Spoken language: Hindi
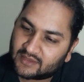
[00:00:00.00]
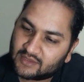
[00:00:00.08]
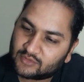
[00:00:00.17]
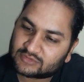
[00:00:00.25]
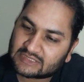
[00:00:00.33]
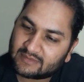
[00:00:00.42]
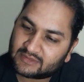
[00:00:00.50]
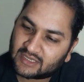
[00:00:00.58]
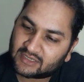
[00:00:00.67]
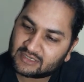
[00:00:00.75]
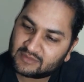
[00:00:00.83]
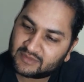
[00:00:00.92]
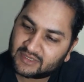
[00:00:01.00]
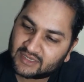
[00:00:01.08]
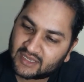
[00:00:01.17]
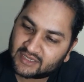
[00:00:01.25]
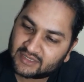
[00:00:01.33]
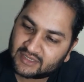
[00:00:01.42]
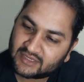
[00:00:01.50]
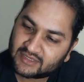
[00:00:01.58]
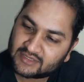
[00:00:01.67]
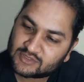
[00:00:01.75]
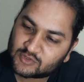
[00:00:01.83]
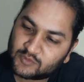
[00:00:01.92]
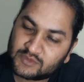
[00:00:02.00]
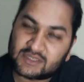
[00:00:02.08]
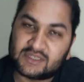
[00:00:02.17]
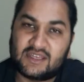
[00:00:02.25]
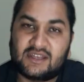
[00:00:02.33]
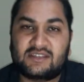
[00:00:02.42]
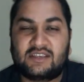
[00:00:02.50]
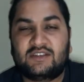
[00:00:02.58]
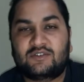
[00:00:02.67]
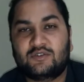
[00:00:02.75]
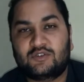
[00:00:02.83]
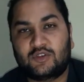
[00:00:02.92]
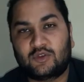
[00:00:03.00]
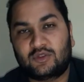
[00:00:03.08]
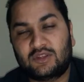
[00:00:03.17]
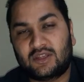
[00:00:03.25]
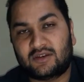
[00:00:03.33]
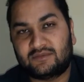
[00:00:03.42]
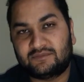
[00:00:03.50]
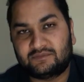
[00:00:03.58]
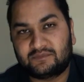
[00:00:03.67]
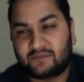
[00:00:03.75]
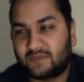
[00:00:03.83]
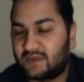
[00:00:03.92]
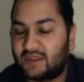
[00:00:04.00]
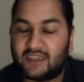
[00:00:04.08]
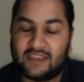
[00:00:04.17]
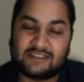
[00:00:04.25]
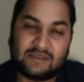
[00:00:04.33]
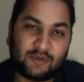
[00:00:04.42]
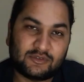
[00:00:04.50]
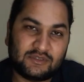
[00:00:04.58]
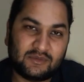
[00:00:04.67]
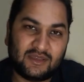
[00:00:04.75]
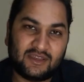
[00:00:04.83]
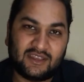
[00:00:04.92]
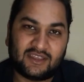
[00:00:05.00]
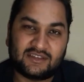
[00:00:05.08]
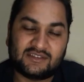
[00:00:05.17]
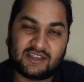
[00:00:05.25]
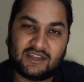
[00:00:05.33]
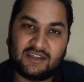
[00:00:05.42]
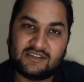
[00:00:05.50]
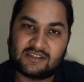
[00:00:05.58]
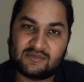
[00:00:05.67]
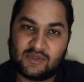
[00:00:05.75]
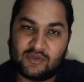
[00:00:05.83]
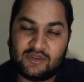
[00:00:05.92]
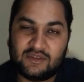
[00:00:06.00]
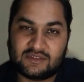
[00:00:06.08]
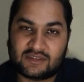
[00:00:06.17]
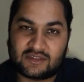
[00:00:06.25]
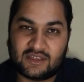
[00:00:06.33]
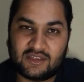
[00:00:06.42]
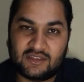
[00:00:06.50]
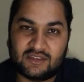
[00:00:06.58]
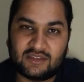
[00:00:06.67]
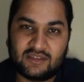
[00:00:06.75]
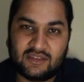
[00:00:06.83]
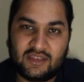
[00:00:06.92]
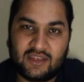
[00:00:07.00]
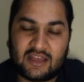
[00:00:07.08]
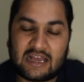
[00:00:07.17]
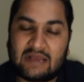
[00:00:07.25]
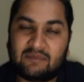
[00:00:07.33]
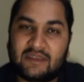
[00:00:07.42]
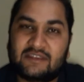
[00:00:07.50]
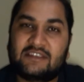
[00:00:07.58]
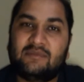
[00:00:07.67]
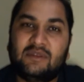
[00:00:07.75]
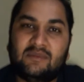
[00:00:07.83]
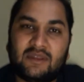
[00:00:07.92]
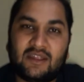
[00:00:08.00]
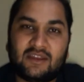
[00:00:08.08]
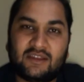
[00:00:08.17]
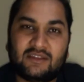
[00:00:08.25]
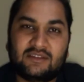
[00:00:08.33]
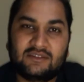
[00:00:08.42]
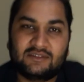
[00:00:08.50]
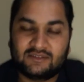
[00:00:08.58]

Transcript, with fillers: उसके बाद अगले महीने आ रही है चौबीस हज़ार छः सौ छिहत्तर कैसे पॉसिबल है ये किसी कंडीशन में हो ही नहीं सकता है ये आप कैसे बिल बना रहे हैं